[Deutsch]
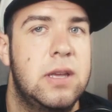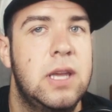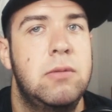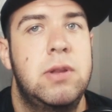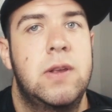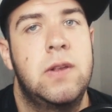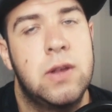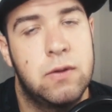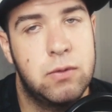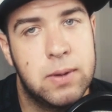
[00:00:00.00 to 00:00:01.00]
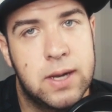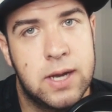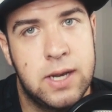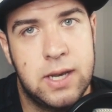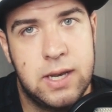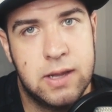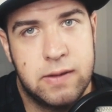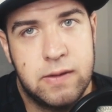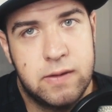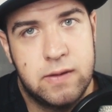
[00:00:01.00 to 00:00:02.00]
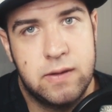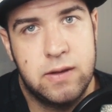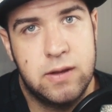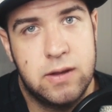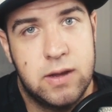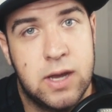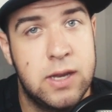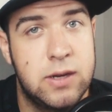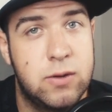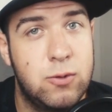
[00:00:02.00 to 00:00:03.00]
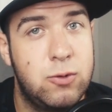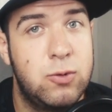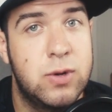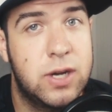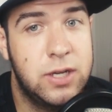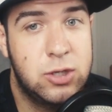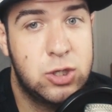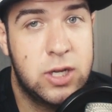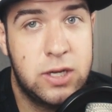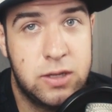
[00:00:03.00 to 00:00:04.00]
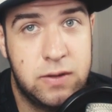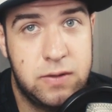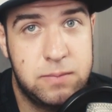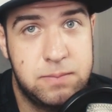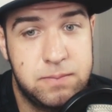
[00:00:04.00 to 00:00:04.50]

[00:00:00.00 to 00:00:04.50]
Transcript: Ibiza ist ja dafür bekannt, dass es eine kulturreiche Stadt ist.